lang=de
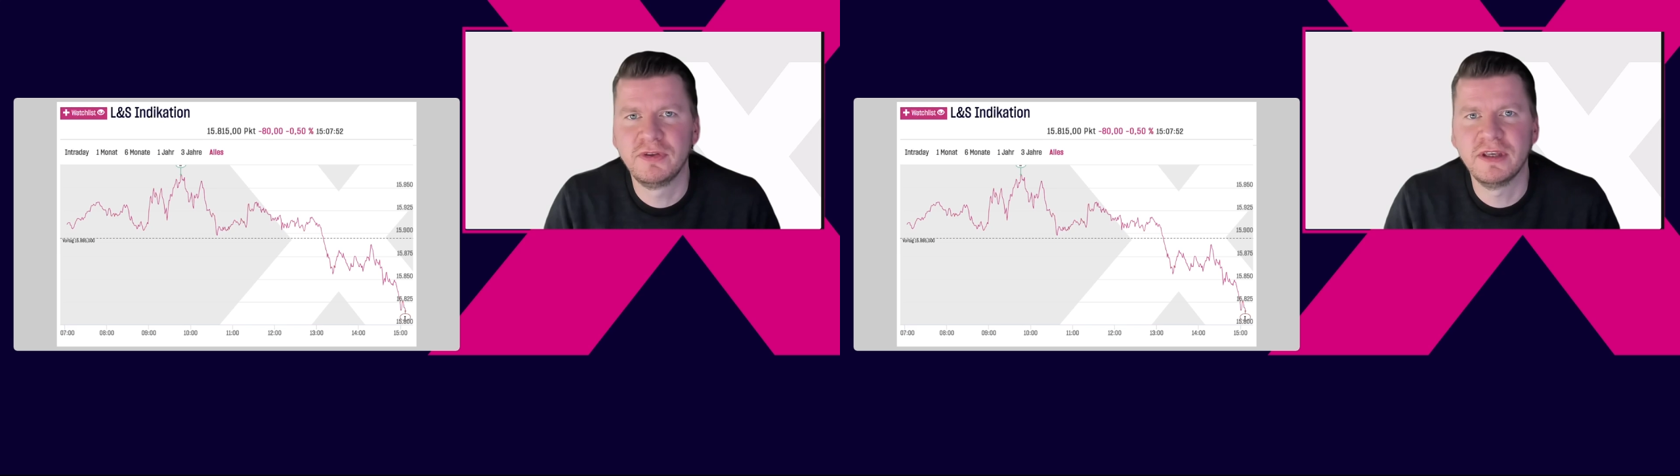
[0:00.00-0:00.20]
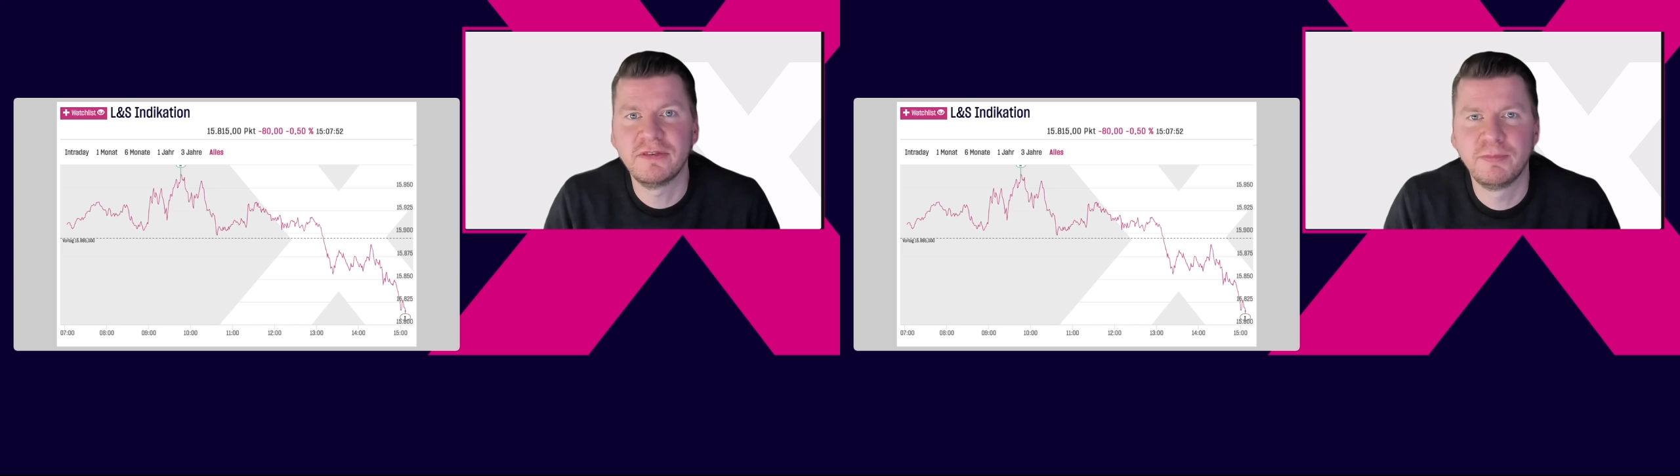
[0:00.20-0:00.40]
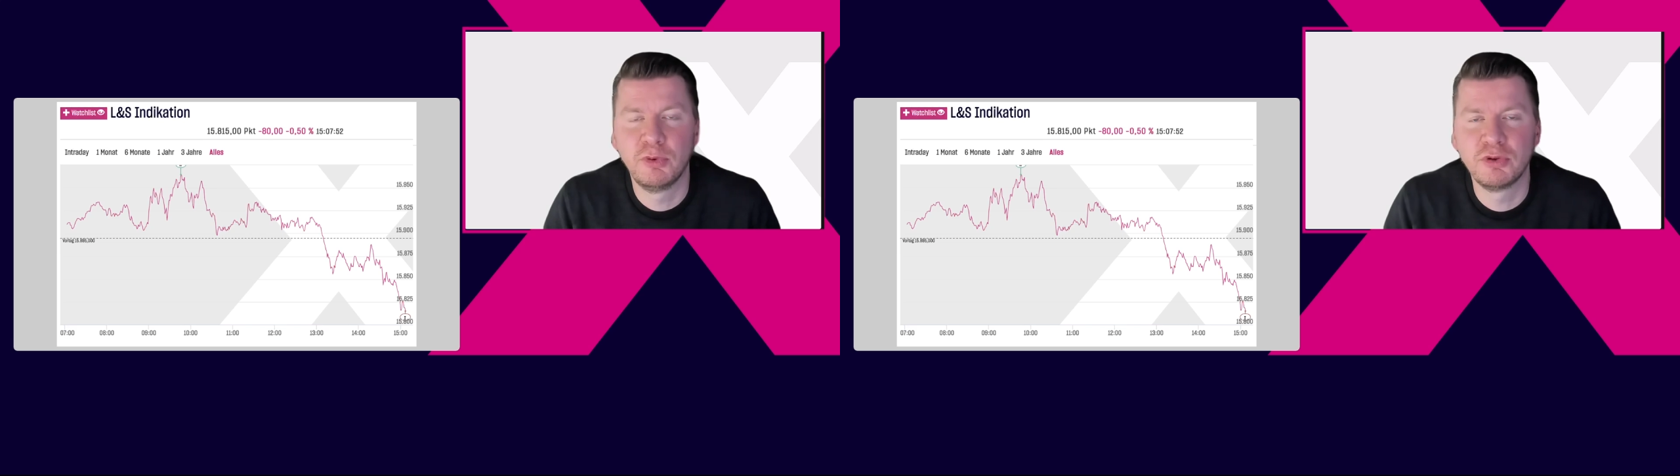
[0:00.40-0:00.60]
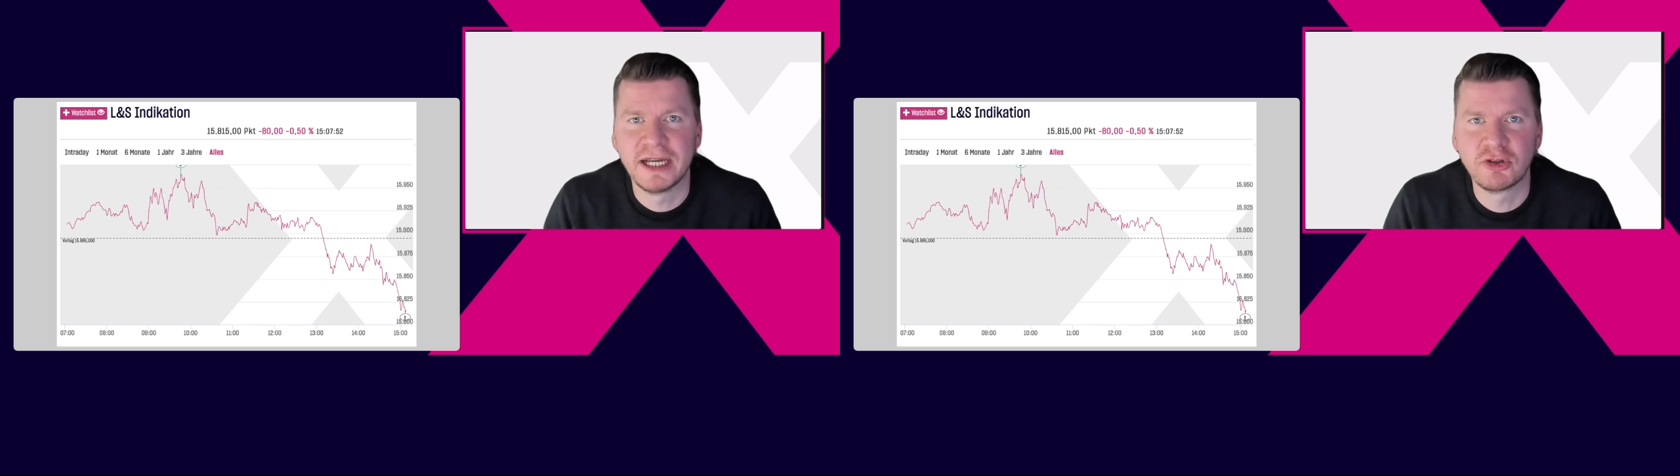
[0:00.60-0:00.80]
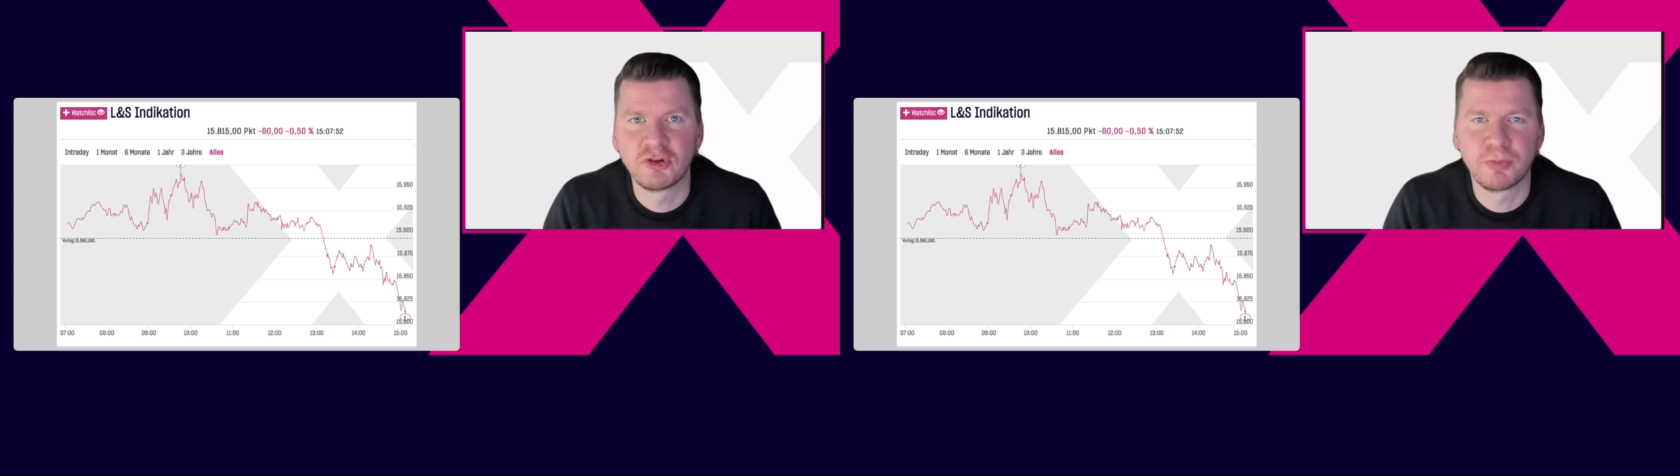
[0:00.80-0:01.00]
60 Punkte
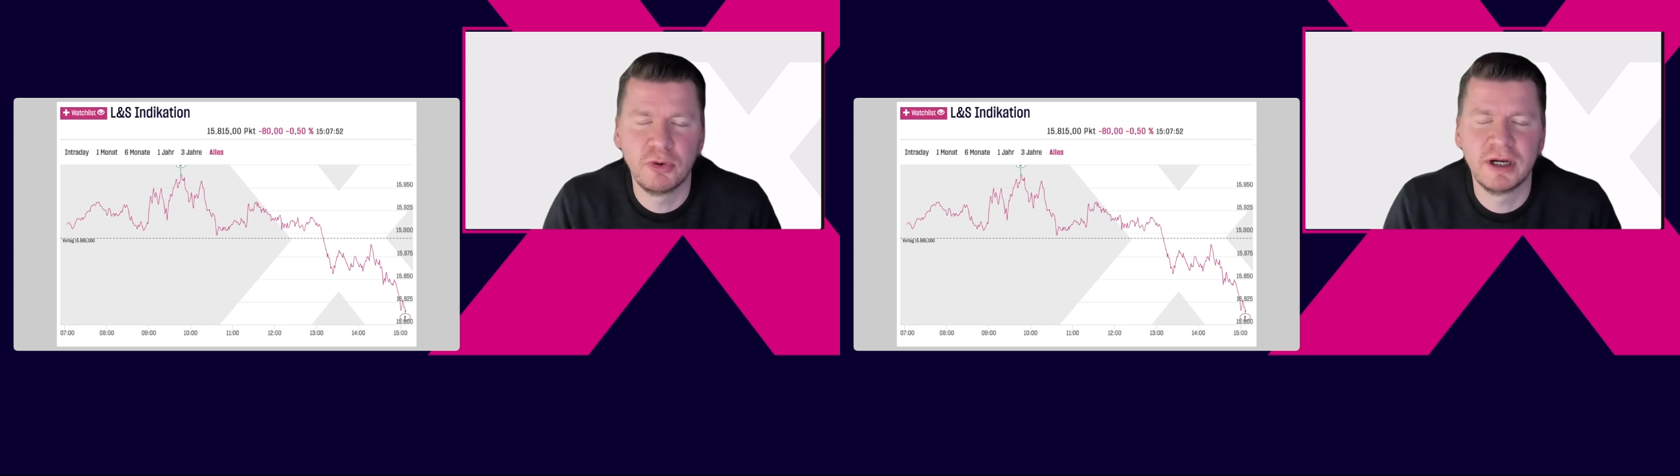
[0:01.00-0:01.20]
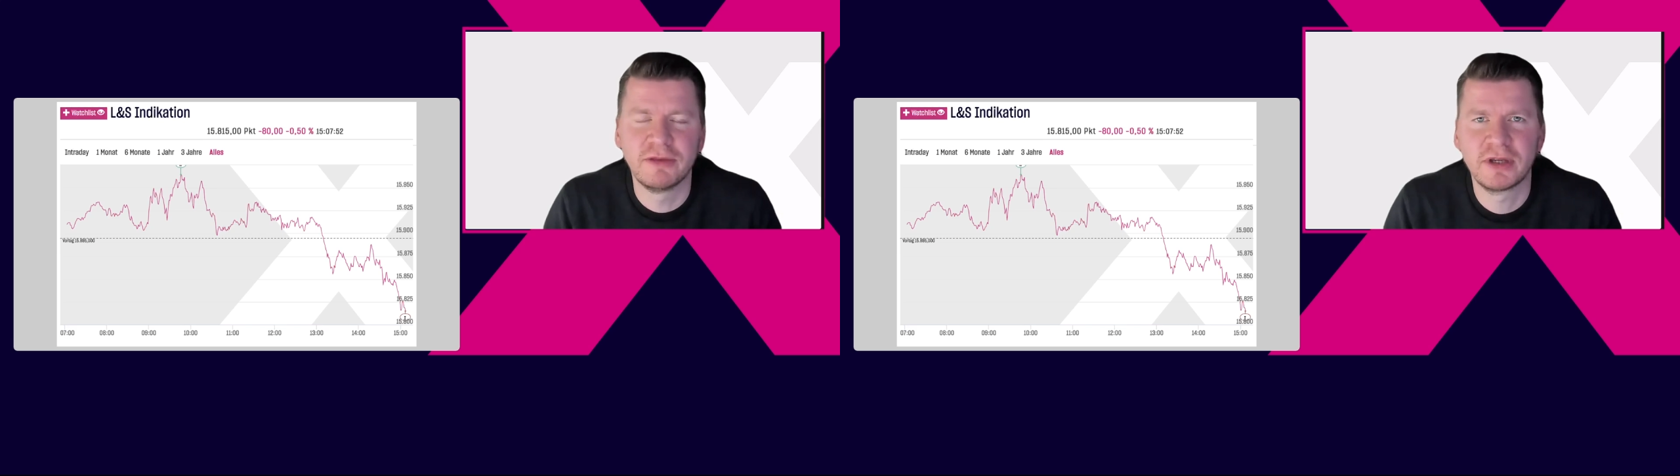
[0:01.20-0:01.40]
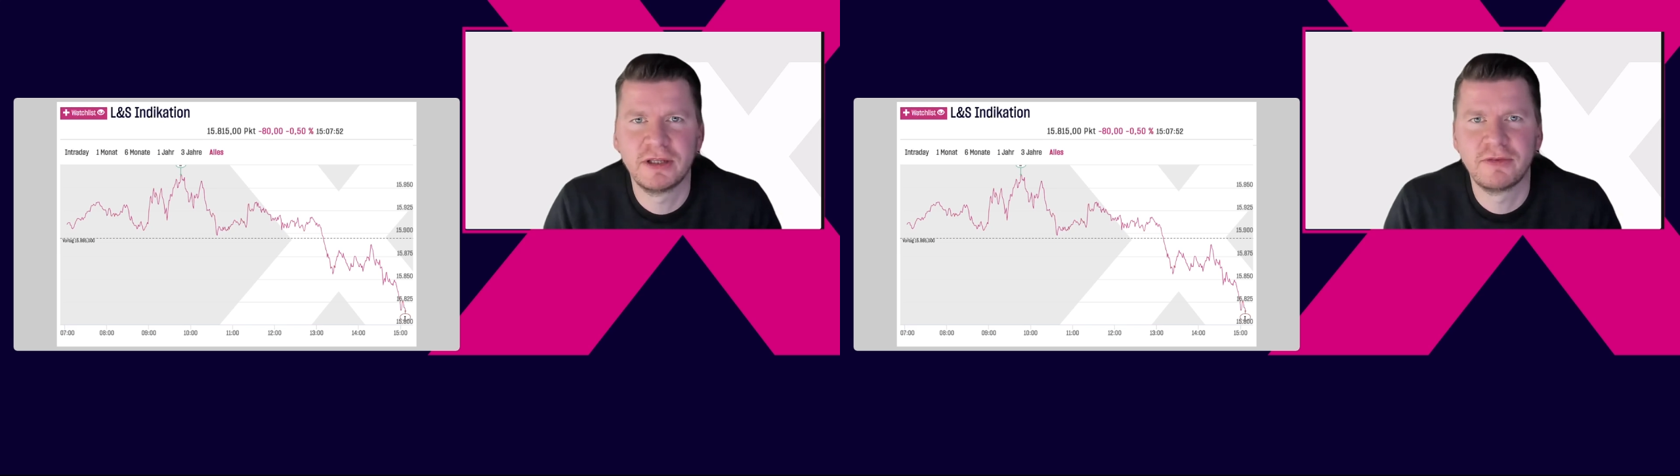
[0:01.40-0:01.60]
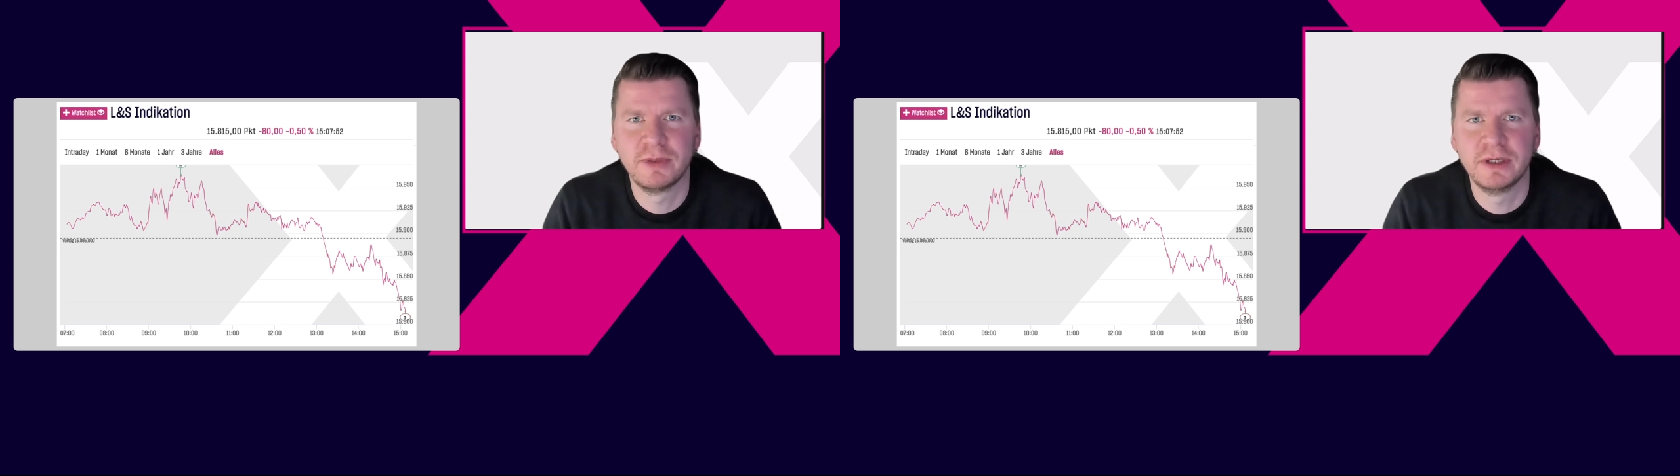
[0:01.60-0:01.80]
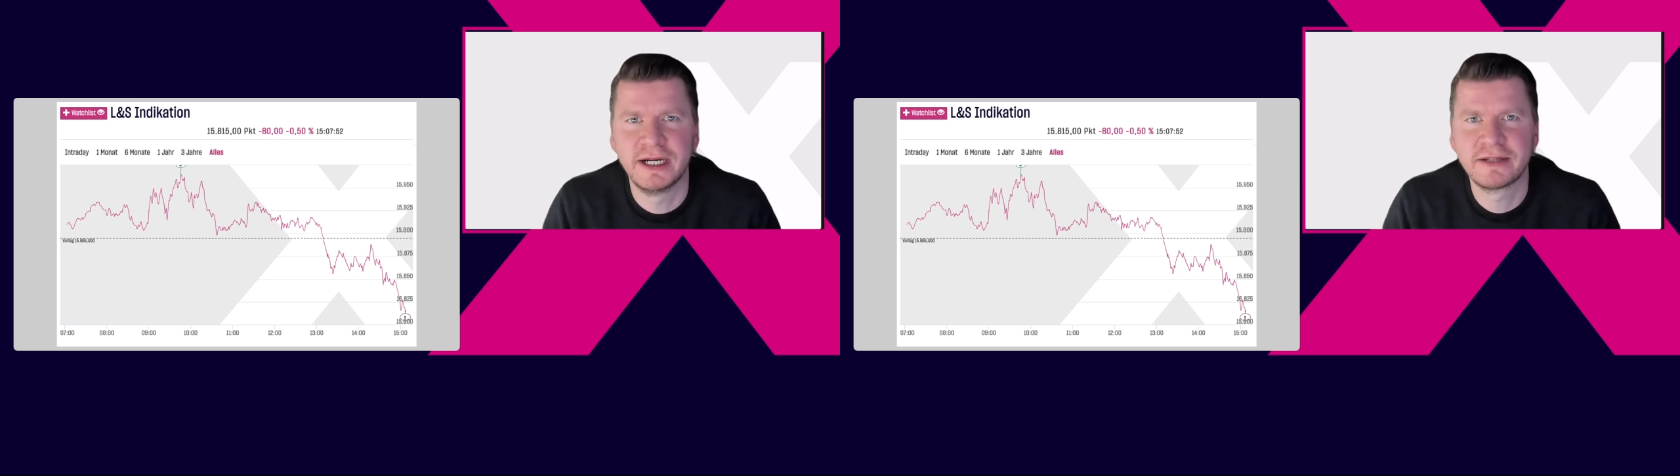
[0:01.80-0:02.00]
angesprungen. Also ich rede jetzt über
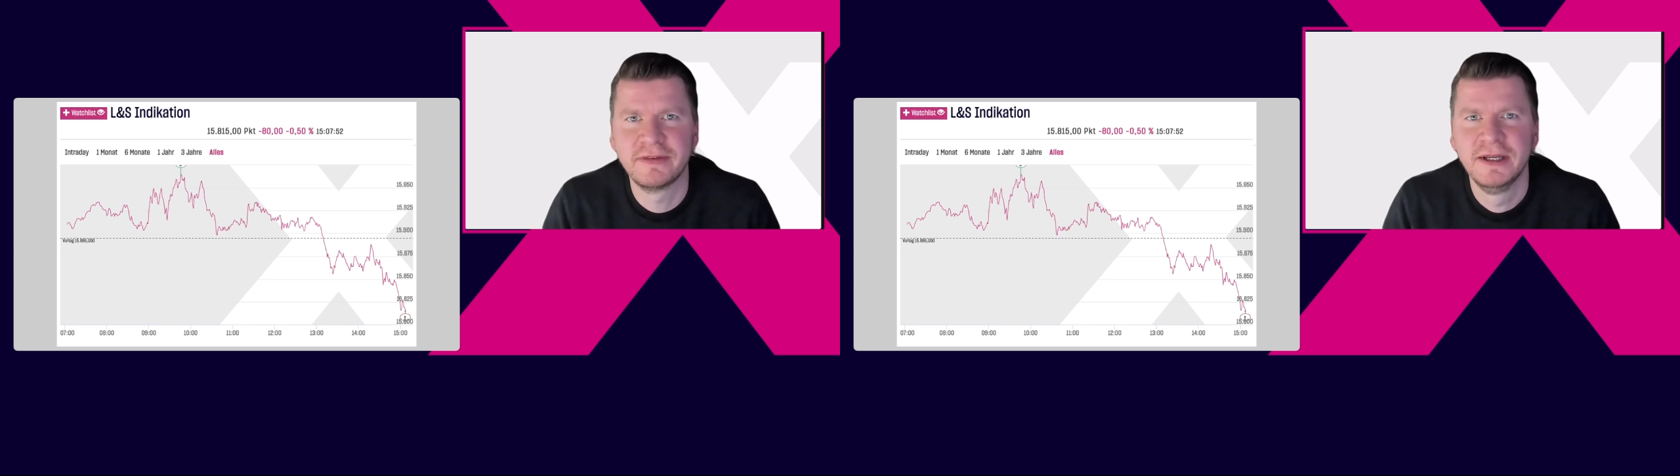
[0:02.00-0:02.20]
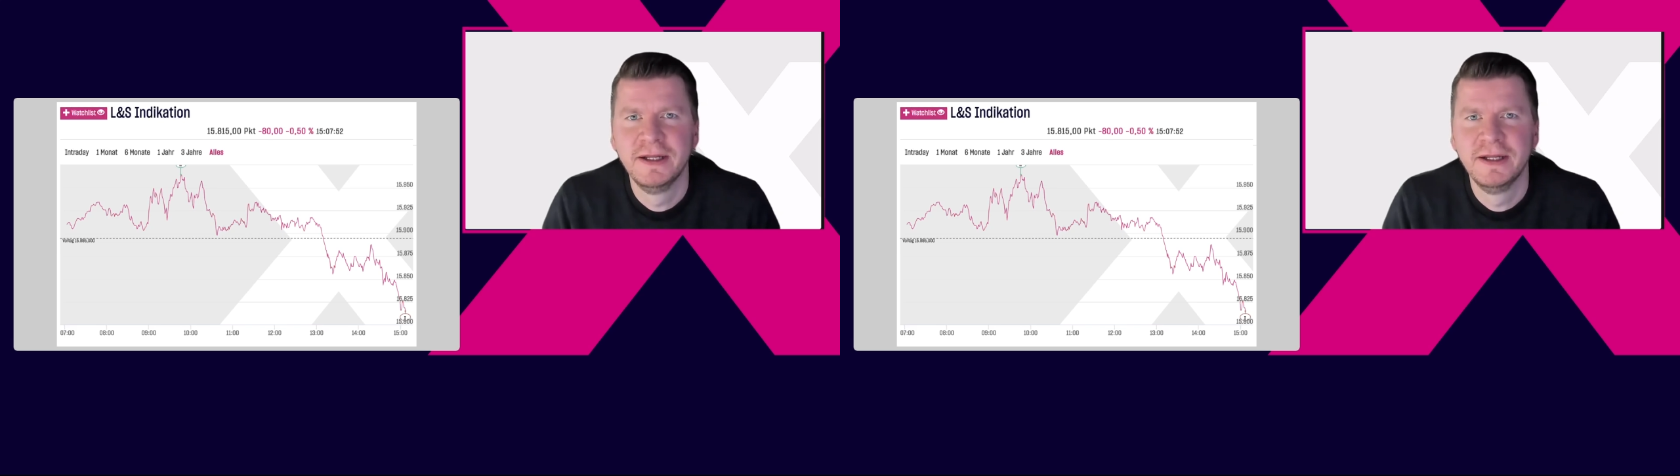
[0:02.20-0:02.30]
den DAX,